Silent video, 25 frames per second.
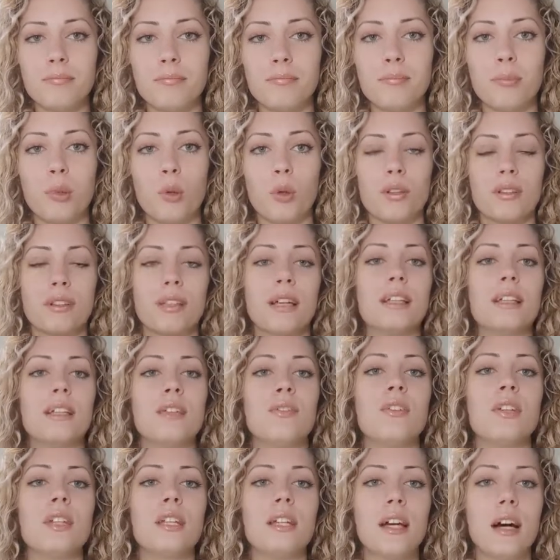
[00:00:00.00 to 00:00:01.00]
portati
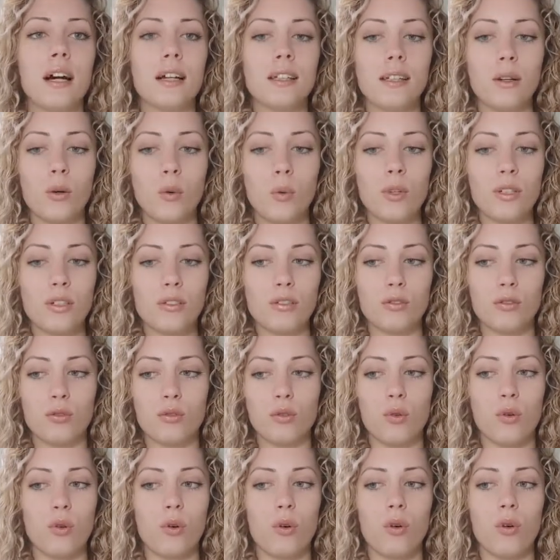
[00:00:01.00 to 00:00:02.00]
via da
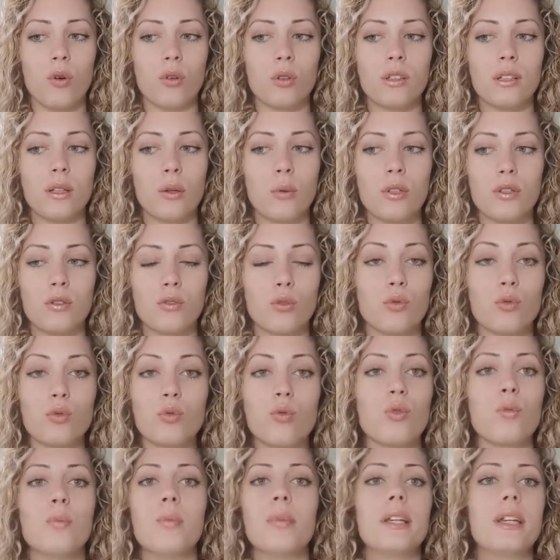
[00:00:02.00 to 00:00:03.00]
questo, da questo,
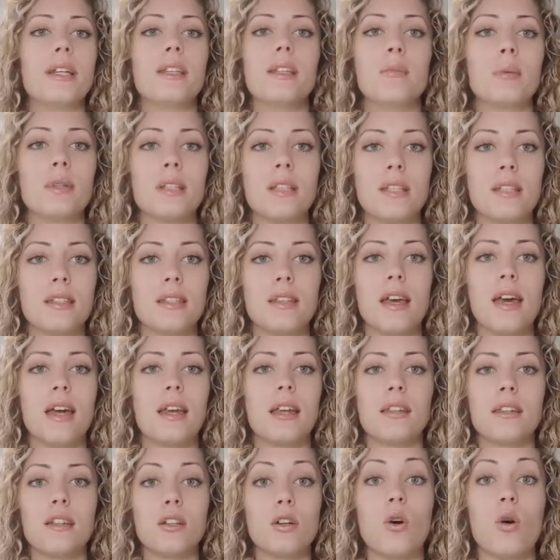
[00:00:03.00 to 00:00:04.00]
turbine di pensieri
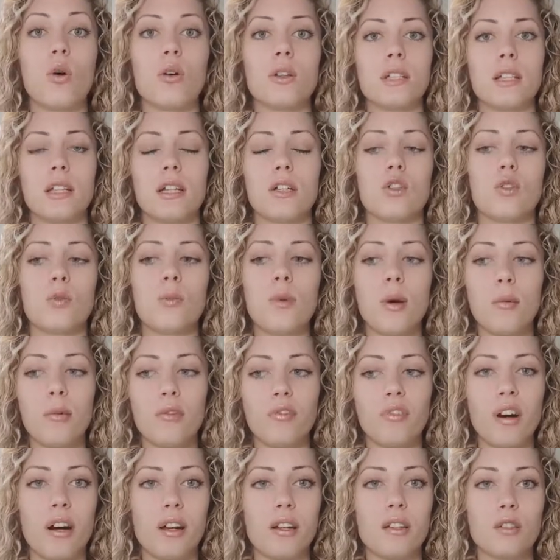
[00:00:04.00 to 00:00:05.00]
e di cose che dobbiamo
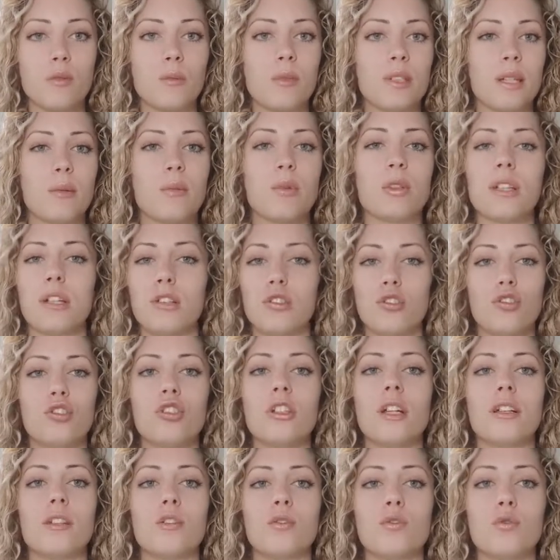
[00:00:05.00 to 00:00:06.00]
fare, insomma siamo
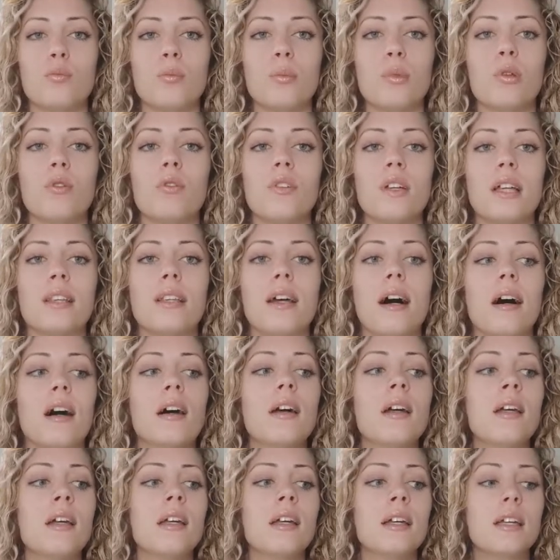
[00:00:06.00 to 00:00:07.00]
trascinati subito via
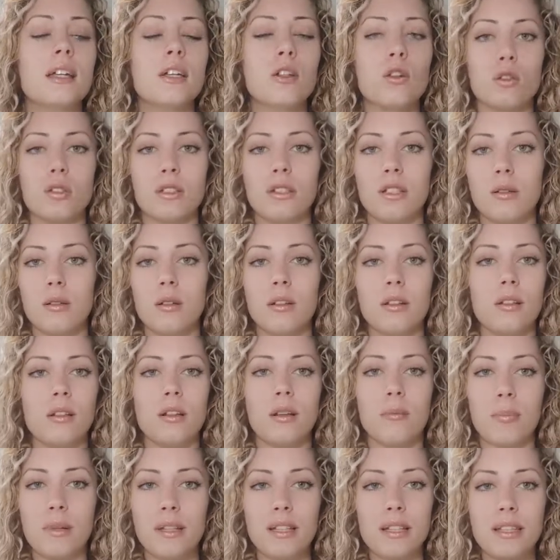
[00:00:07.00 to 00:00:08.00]
dai nostri
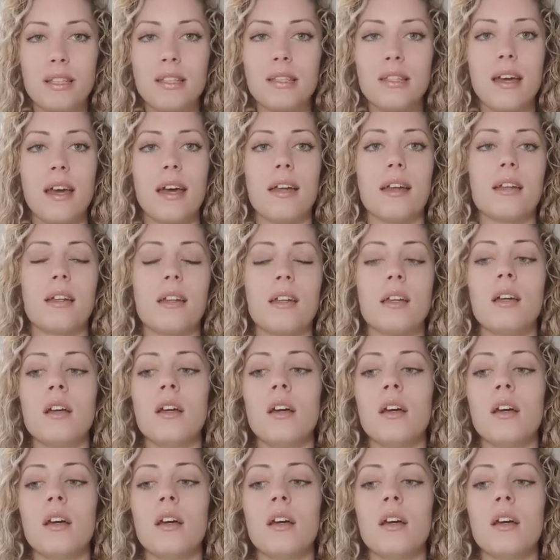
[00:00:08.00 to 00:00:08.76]
pensieri